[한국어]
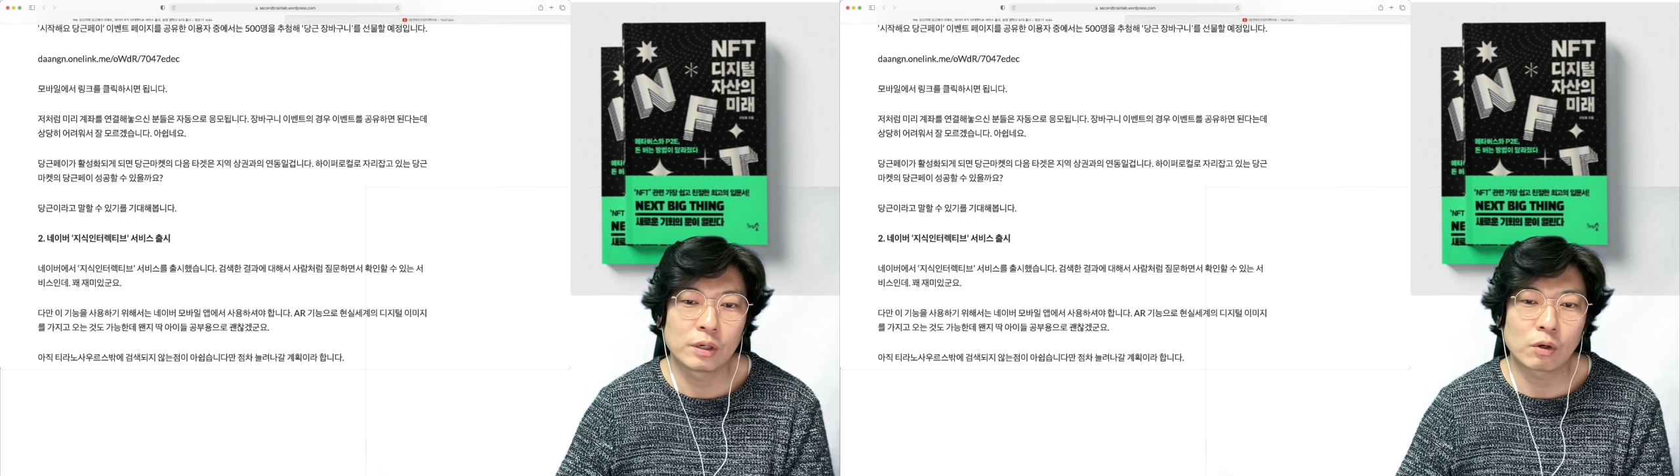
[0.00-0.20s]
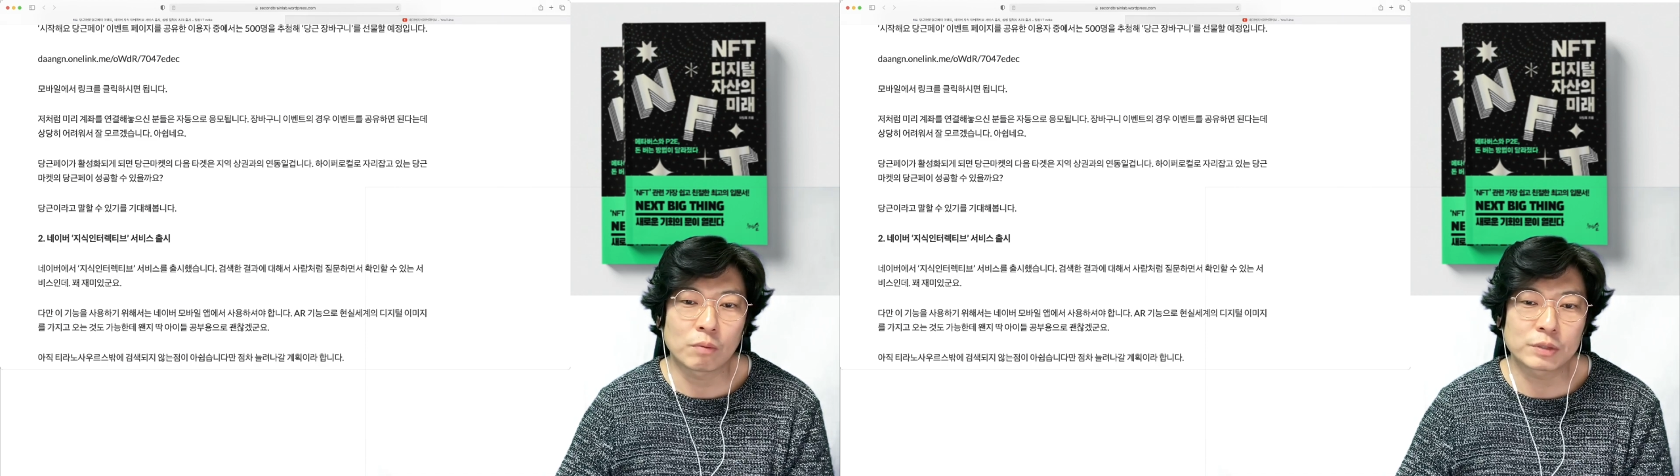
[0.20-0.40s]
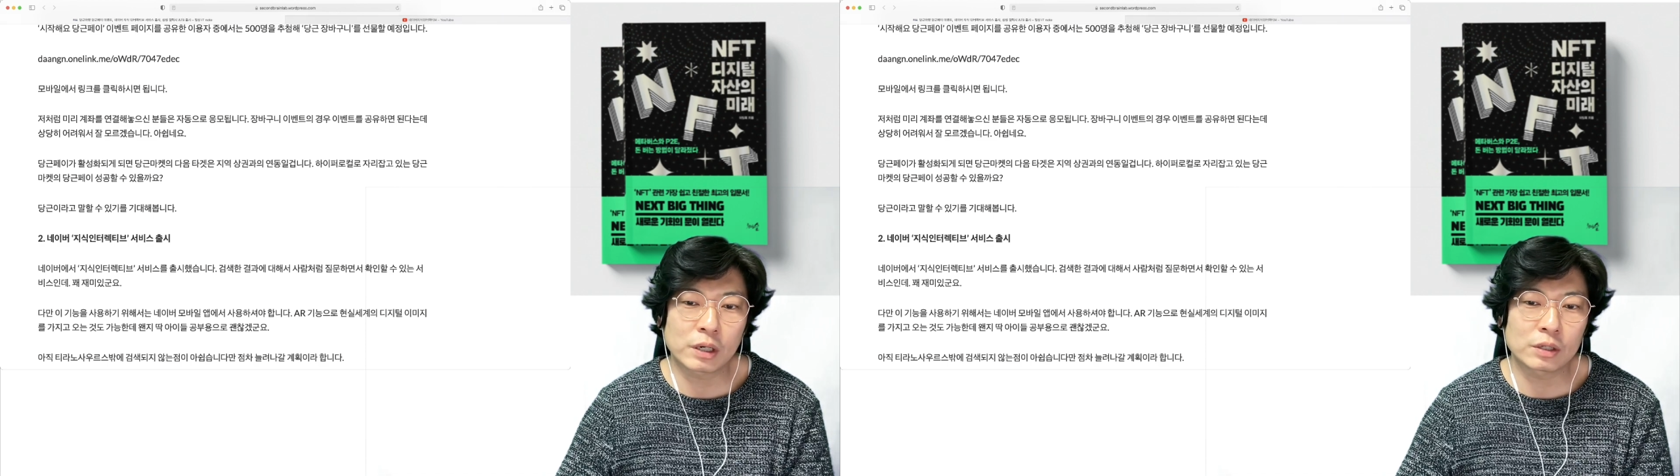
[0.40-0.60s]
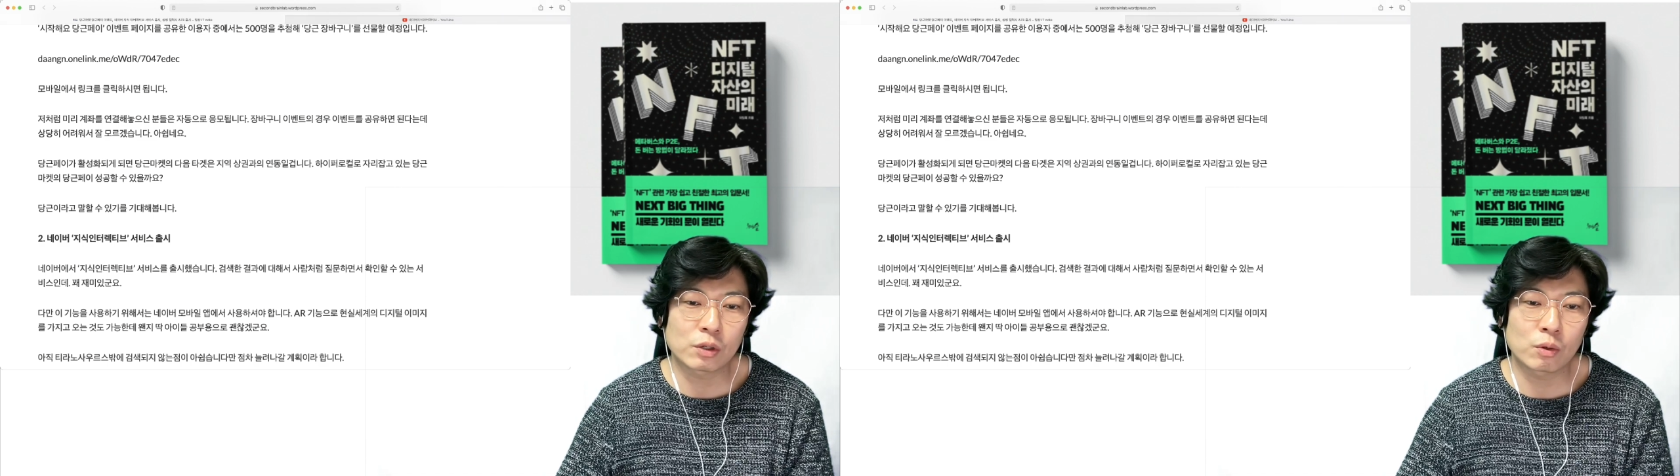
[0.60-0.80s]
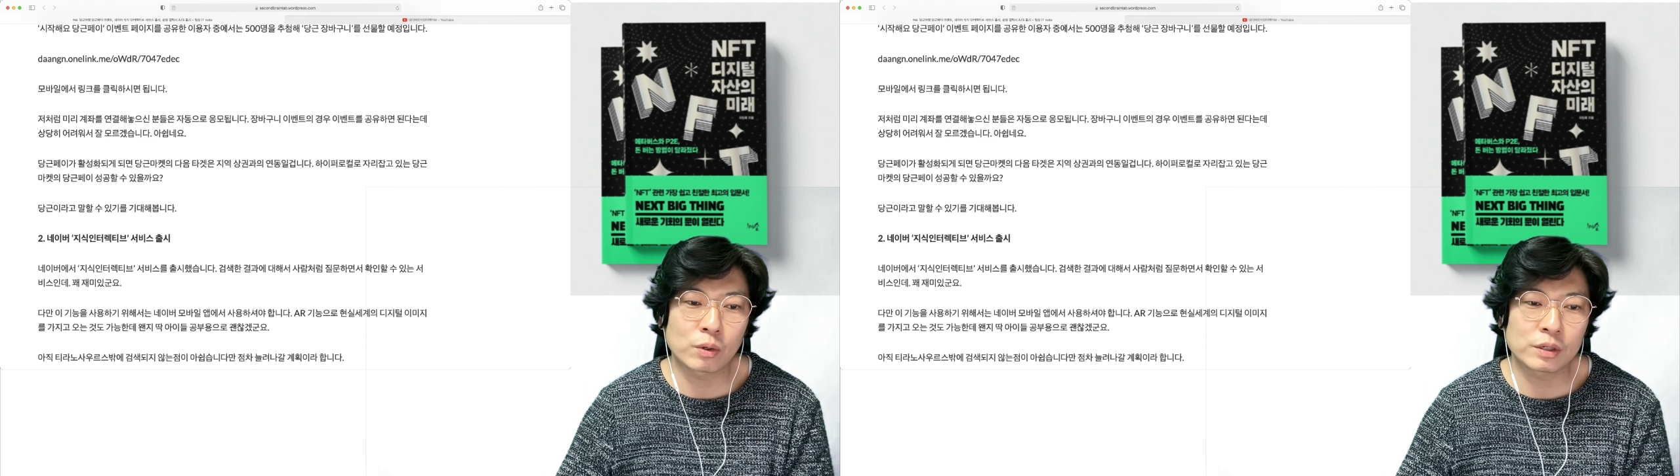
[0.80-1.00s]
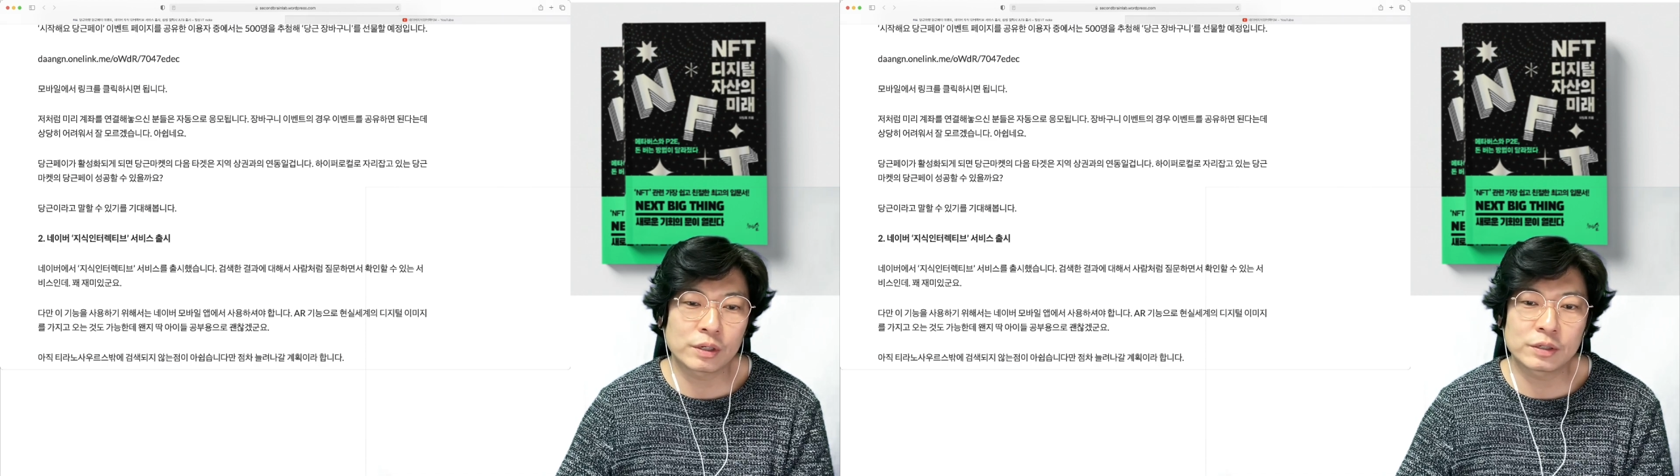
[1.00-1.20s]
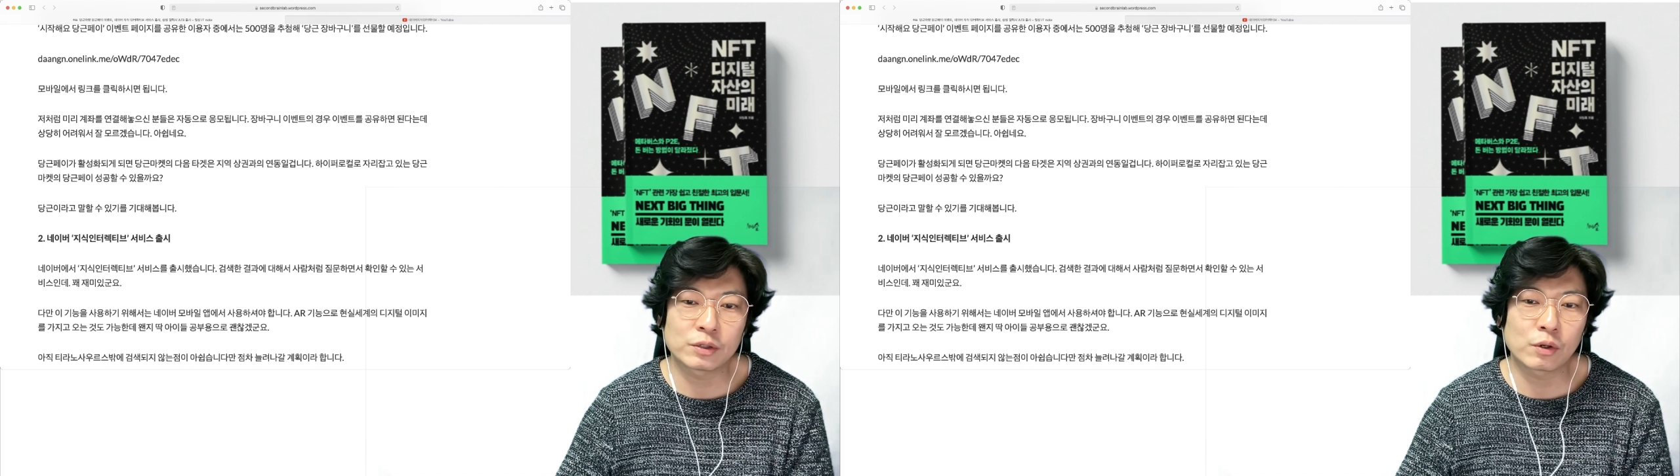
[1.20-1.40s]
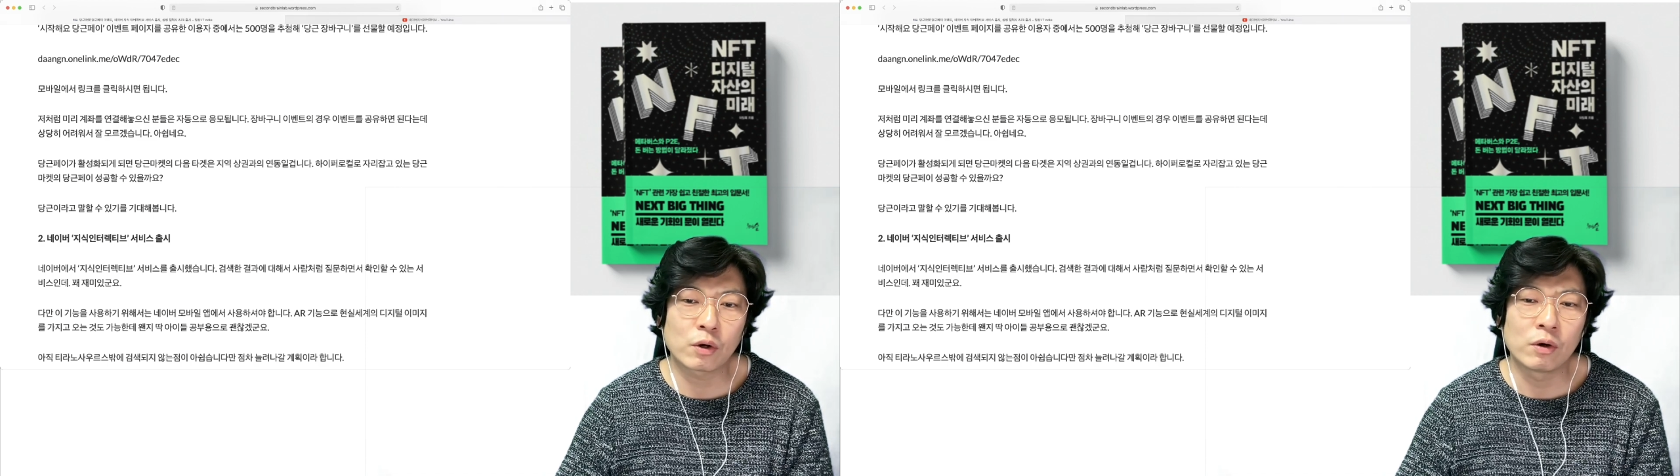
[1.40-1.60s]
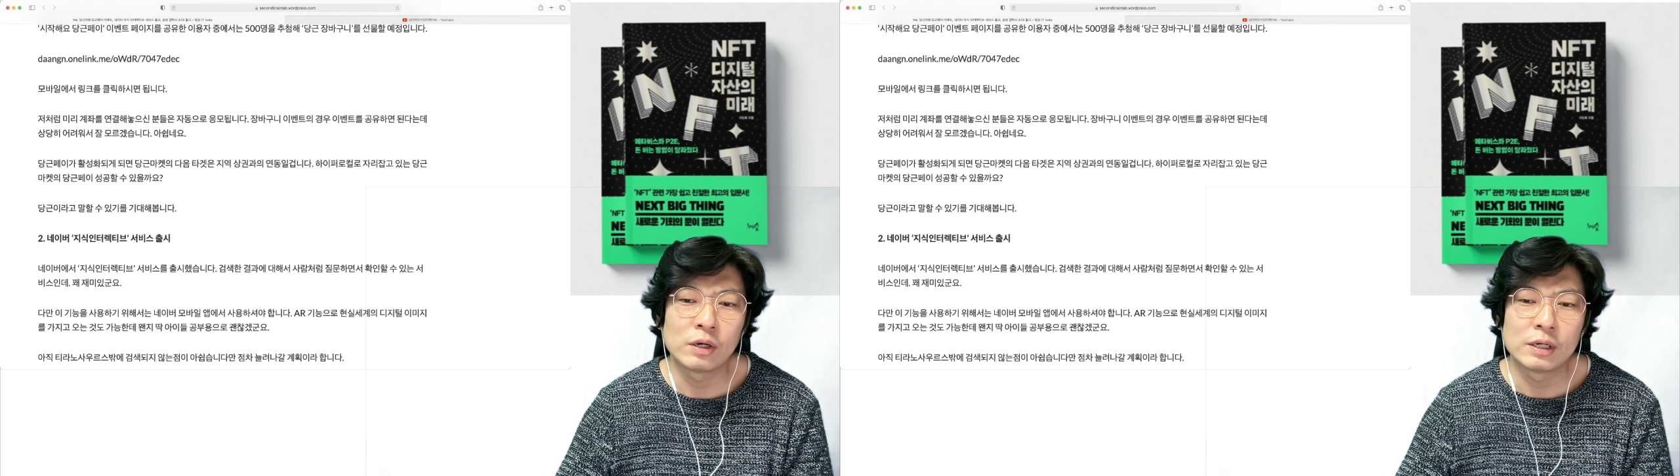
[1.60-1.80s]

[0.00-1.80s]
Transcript: 검색한 결과에 대해서